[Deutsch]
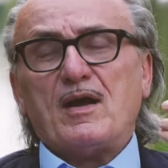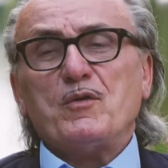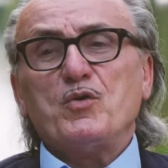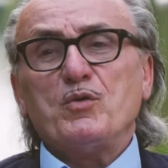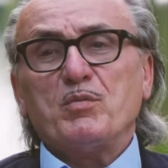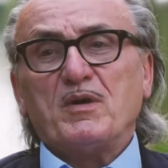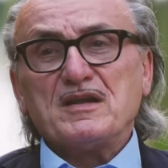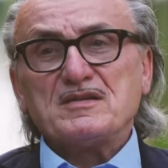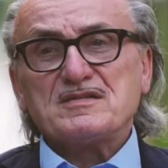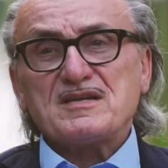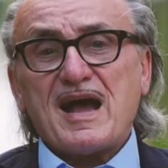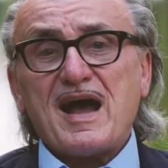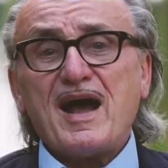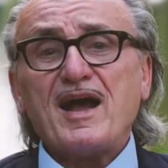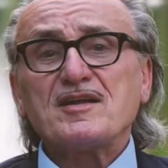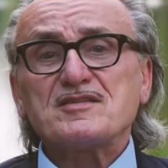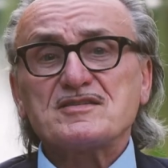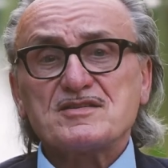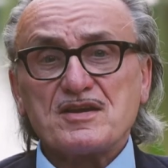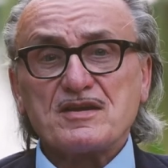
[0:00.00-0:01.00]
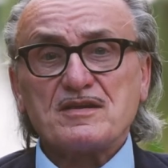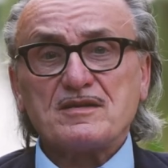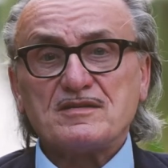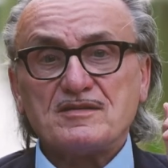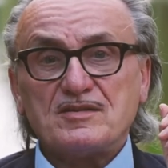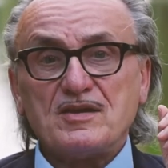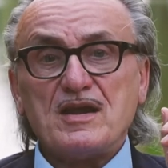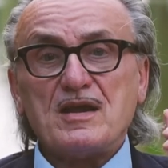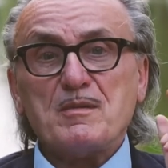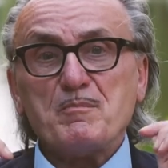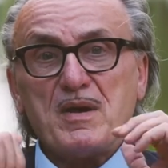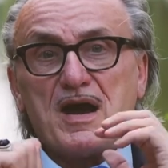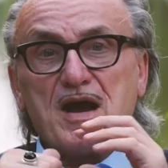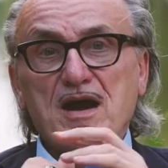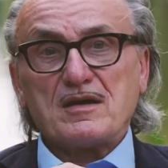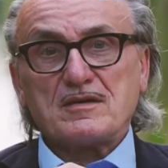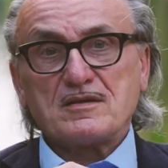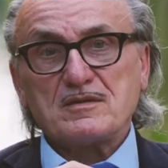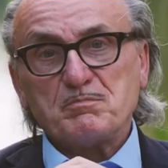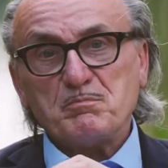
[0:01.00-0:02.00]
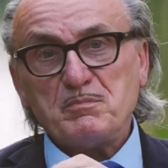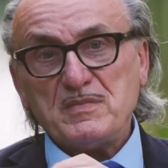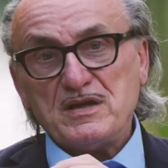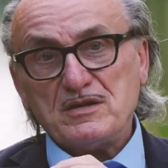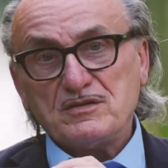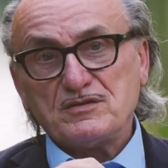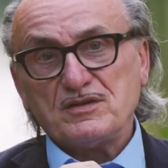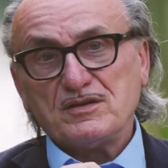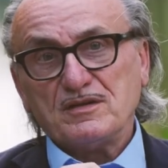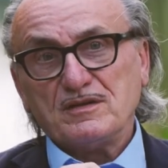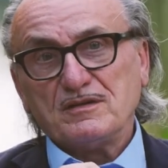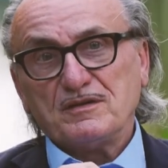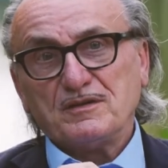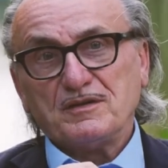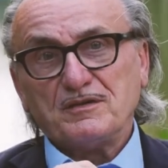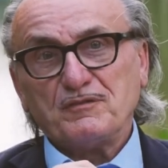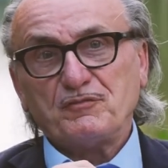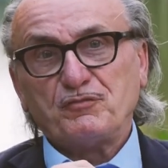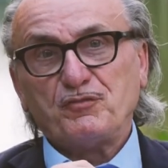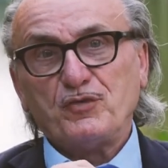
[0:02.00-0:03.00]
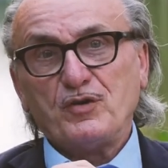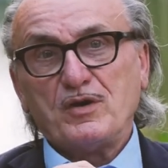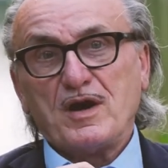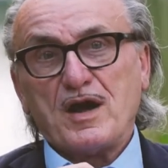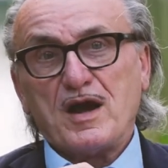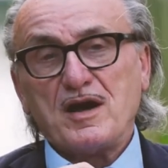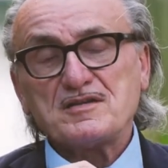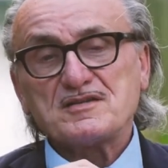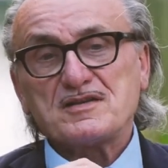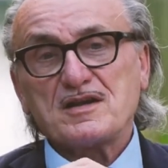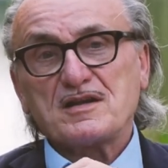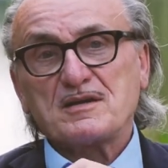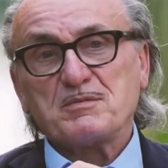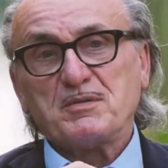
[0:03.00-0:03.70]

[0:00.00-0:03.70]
Übrigens 80 D-Mark Miete für 80